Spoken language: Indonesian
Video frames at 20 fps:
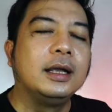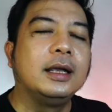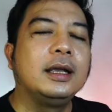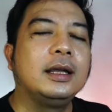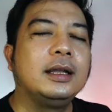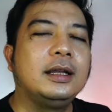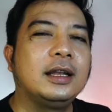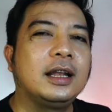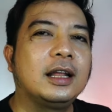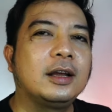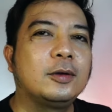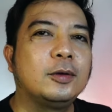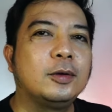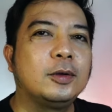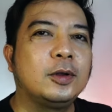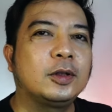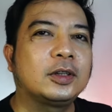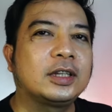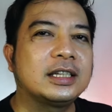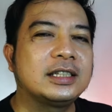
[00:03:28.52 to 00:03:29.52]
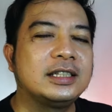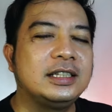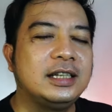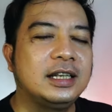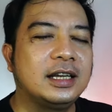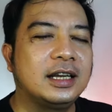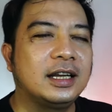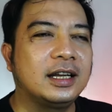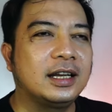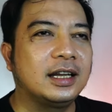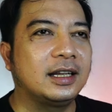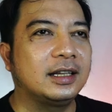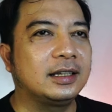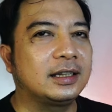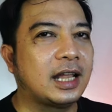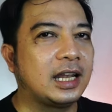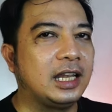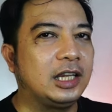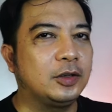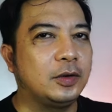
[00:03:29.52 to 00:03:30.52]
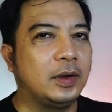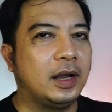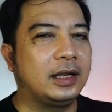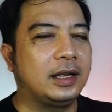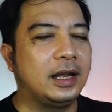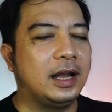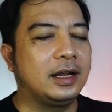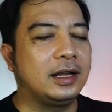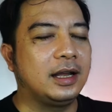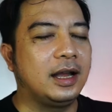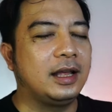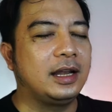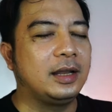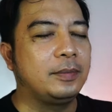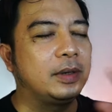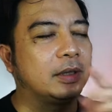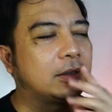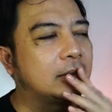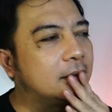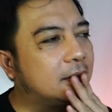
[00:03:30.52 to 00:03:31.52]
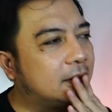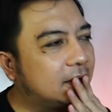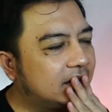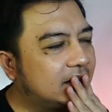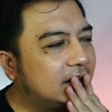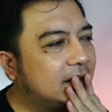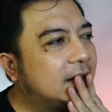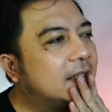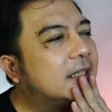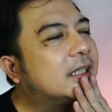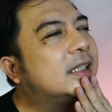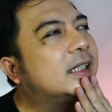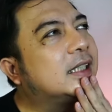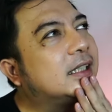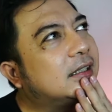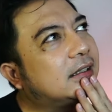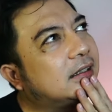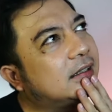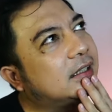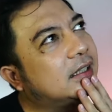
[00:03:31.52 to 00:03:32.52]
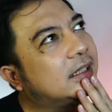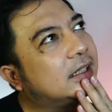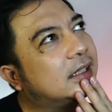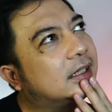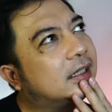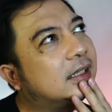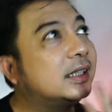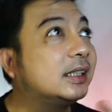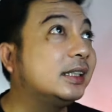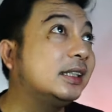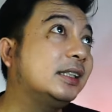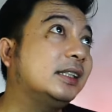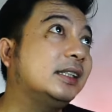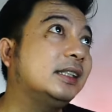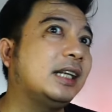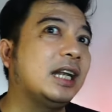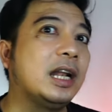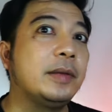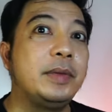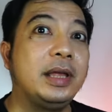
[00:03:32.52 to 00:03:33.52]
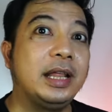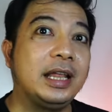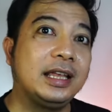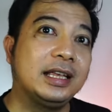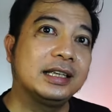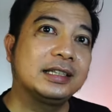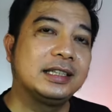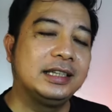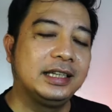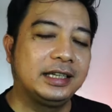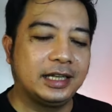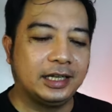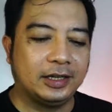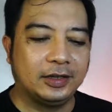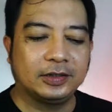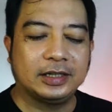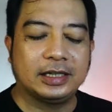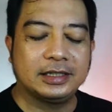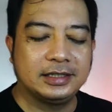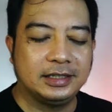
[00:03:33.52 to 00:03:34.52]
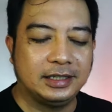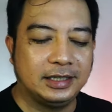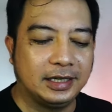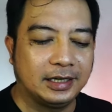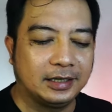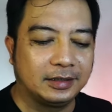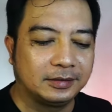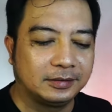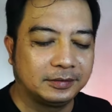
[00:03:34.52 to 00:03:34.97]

ini lagu notasinya tadi tuh agak-agak ribet tuh ada miringnya sedikit notasinya